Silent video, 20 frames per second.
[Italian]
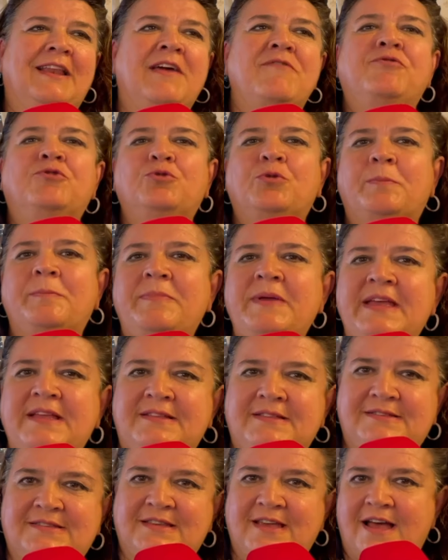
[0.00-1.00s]
le
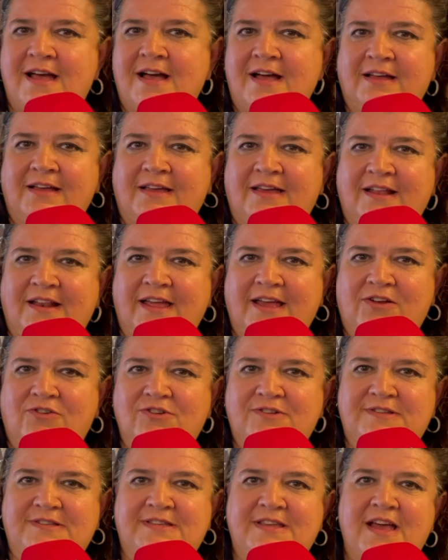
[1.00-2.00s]
furbizie anche
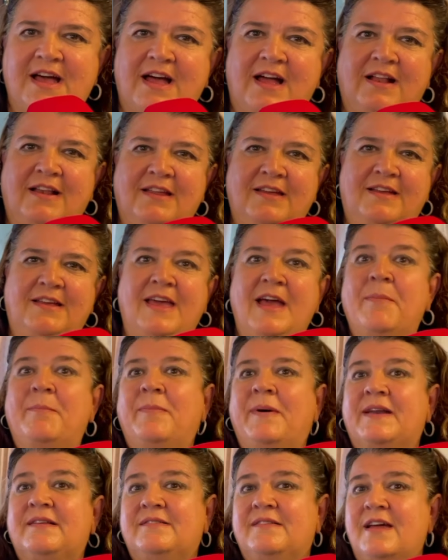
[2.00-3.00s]
negoziali che
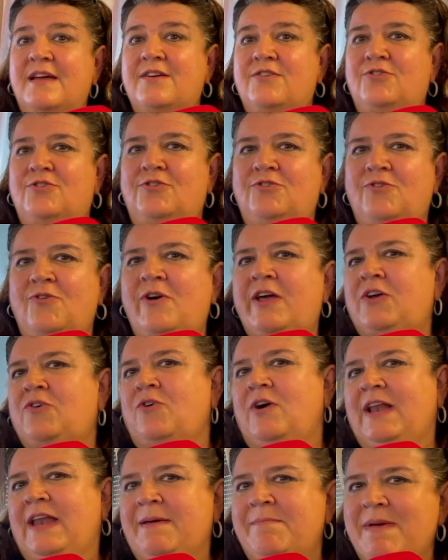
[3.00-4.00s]
appartengono ecco,
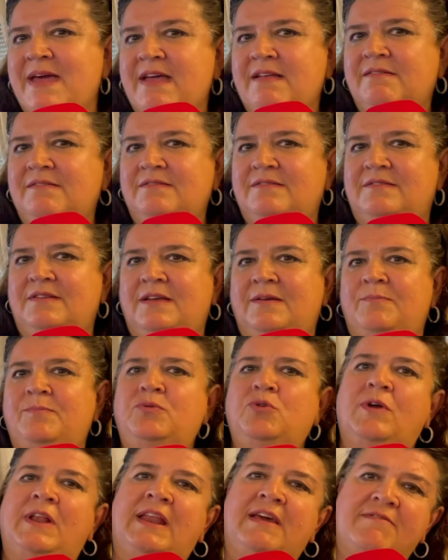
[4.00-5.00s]
alle menti
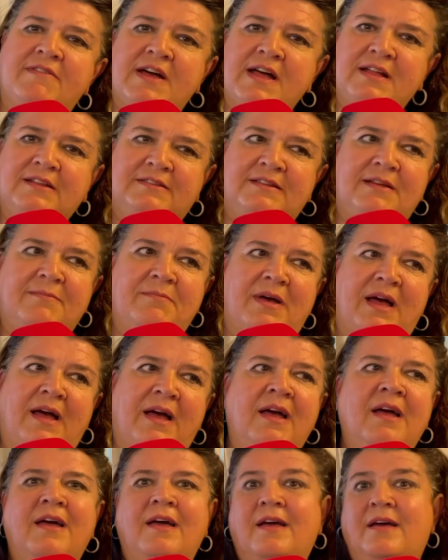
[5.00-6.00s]
più elevate ma
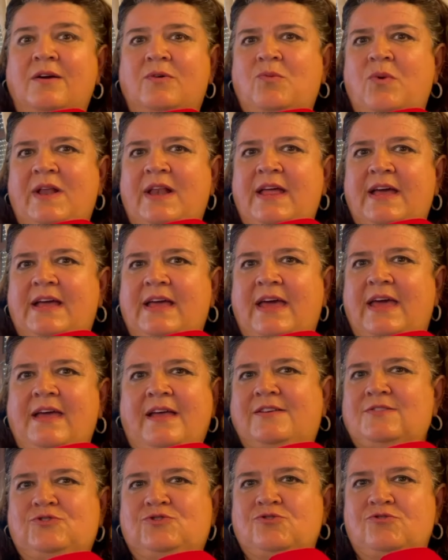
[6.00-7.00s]
quelle che
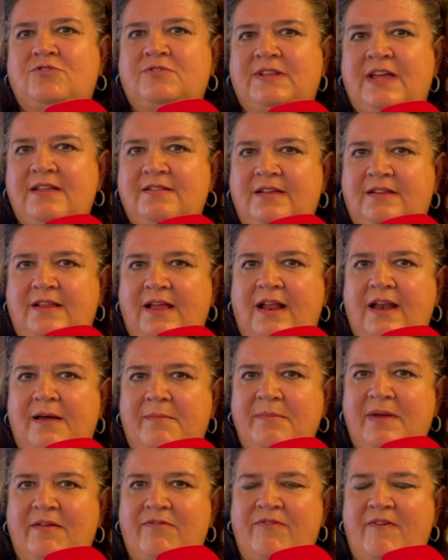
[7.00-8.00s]
sono dedite alla,
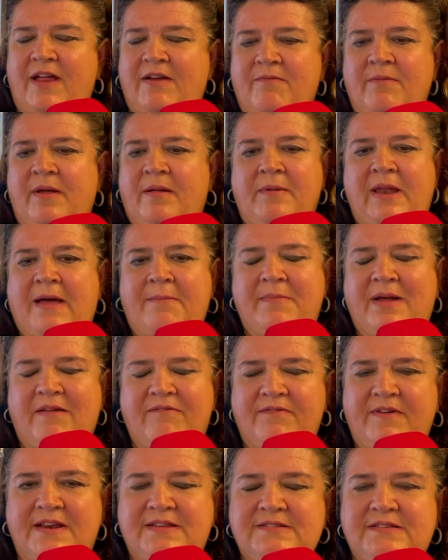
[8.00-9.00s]
alla
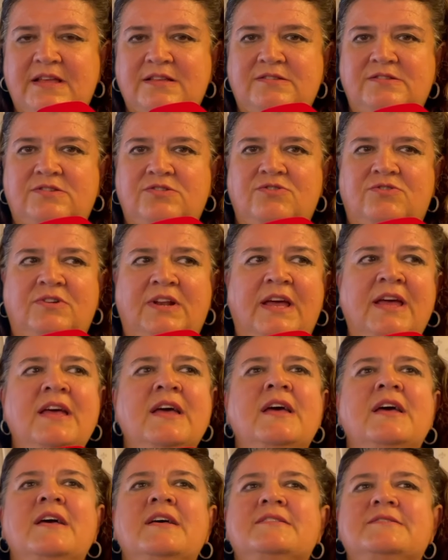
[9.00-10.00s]
malversazione
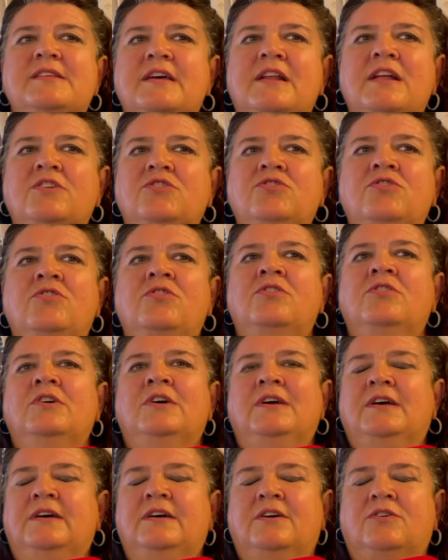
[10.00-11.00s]
saranno
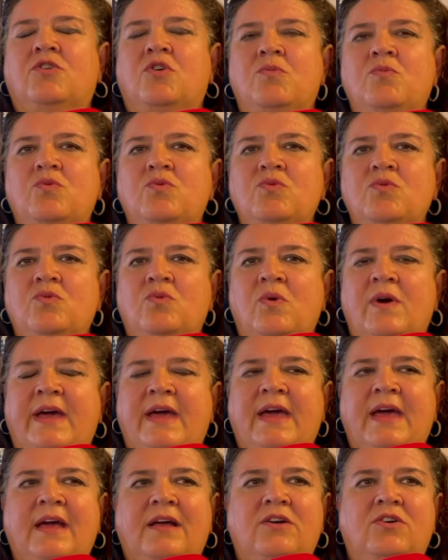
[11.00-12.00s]
eh, comunque
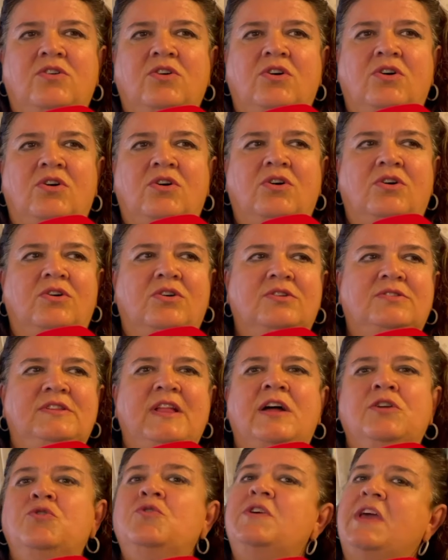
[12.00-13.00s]
ecco,
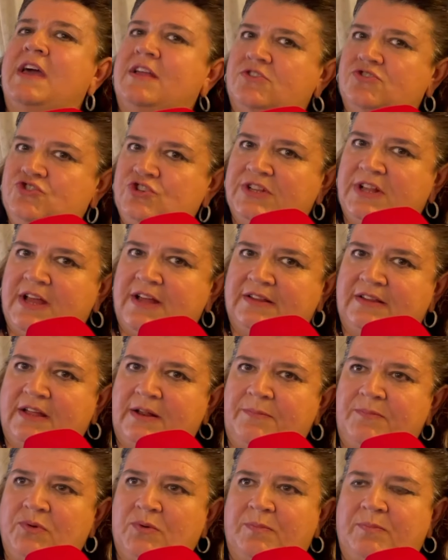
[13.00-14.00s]
da noi arginate
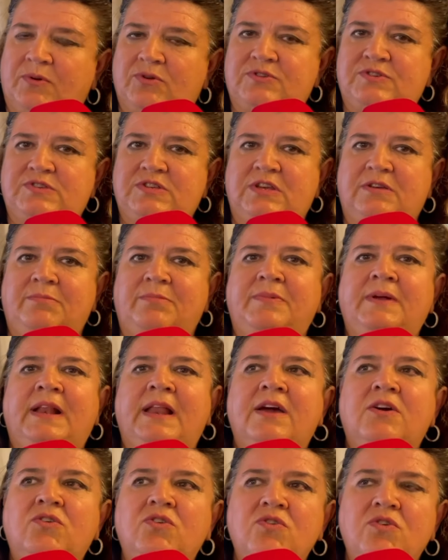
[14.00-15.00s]
il più
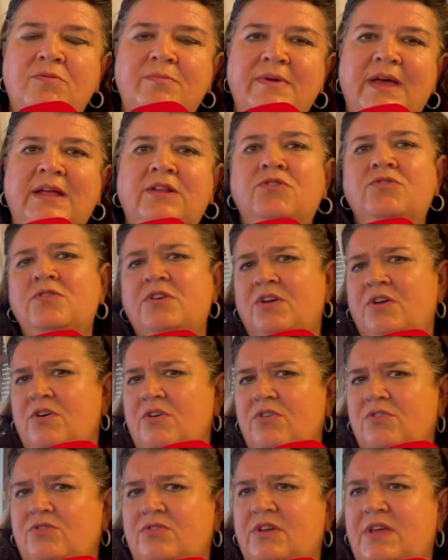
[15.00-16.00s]
possibile. Come? Noi
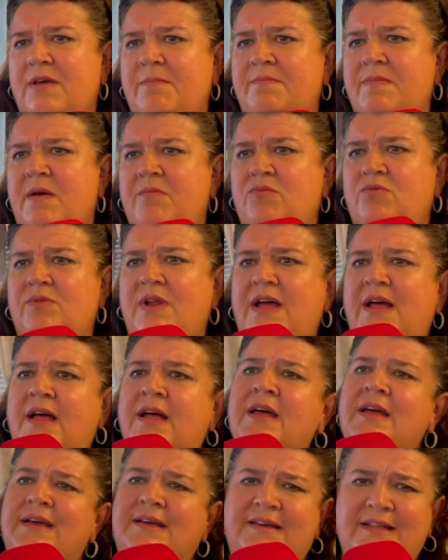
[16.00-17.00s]
ricordo che abbiamo una
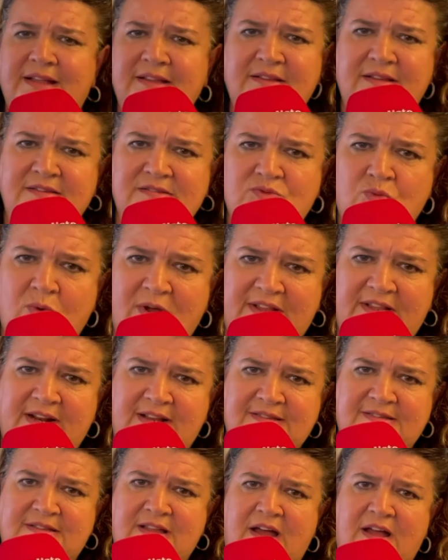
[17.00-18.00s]
grande squadra
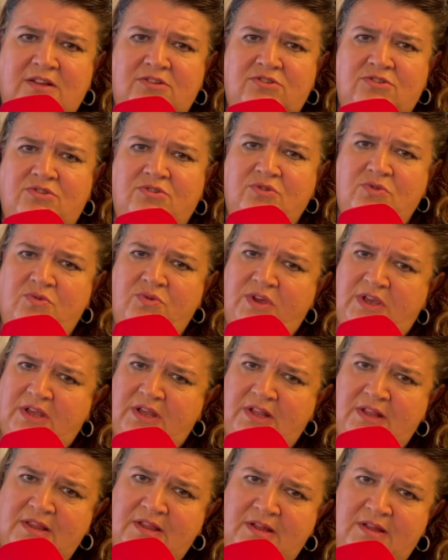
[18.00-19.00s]
Stato qui
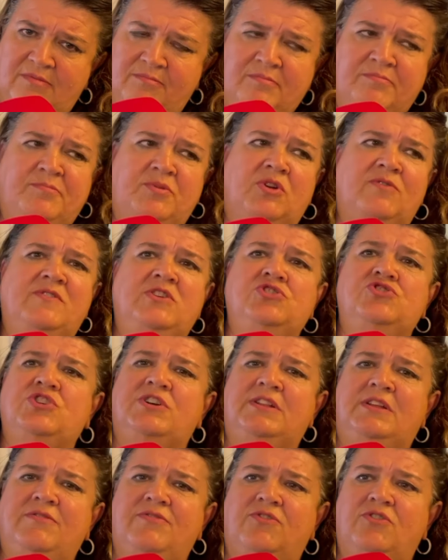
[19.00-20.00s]
in eh,
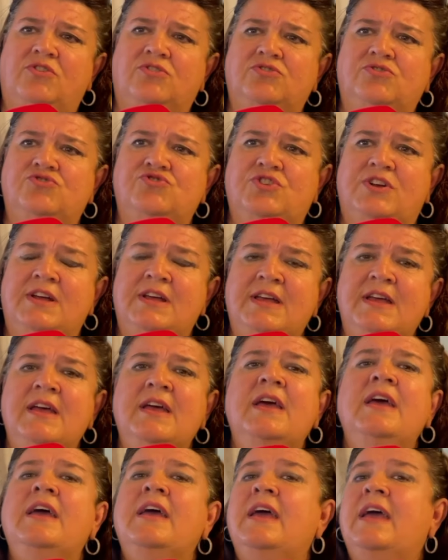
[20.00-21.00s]
provincia di Foggia
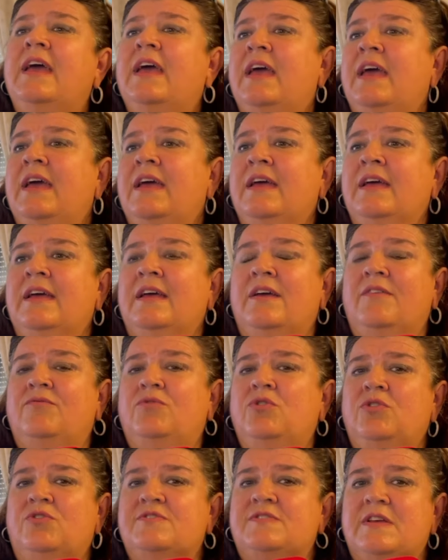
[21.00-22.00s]
è,
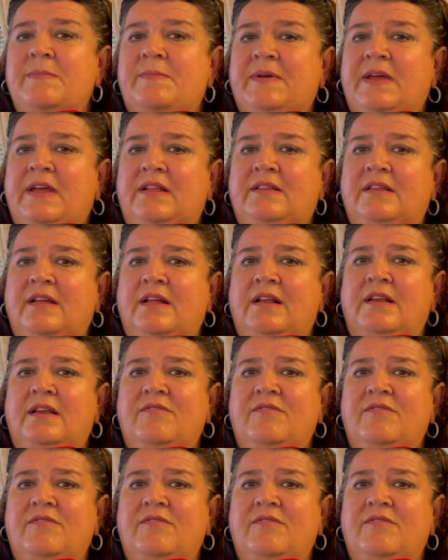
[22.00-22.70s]
voi lo sapete,